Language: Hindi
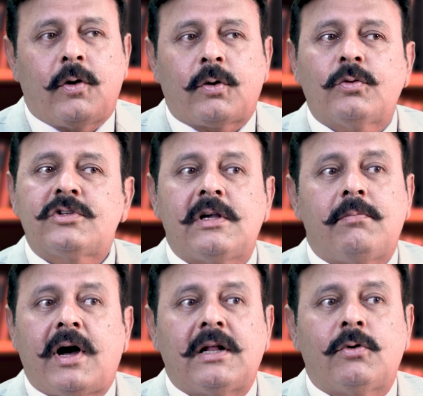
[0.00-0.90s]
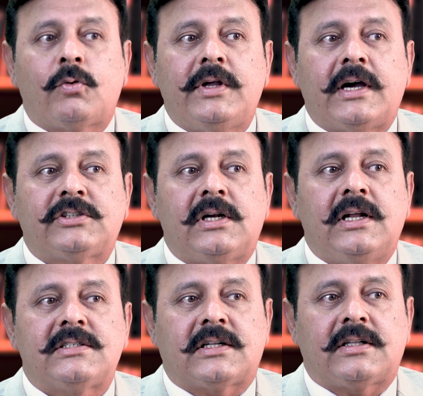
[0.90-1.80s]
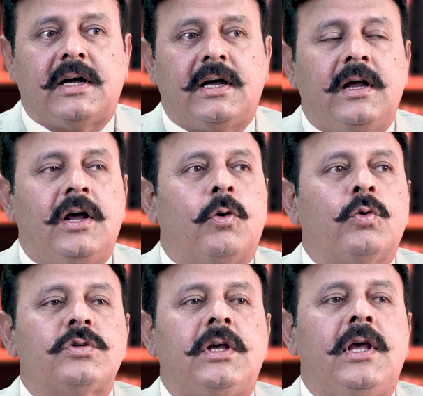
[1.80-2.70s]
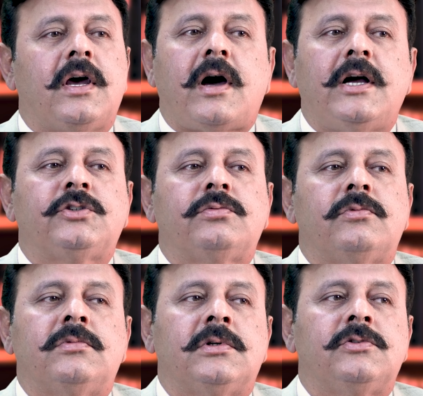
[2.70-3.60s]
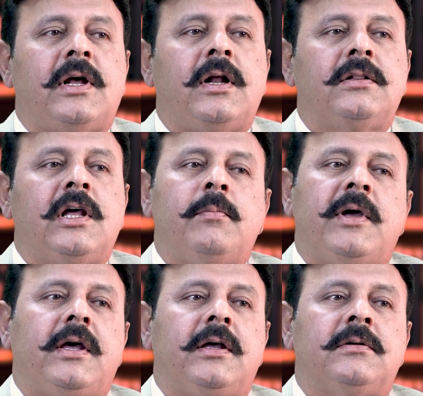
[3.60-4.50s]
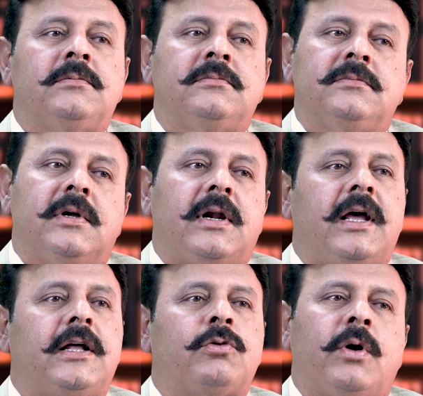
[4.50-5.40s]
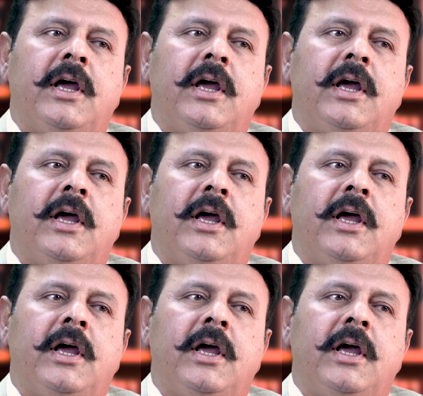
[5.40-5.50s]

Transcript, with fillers: और उसके बाद वो कोई एक्शन ले सकता है उसकी ये ख्वाहिश जो है ना दिल में रहे तो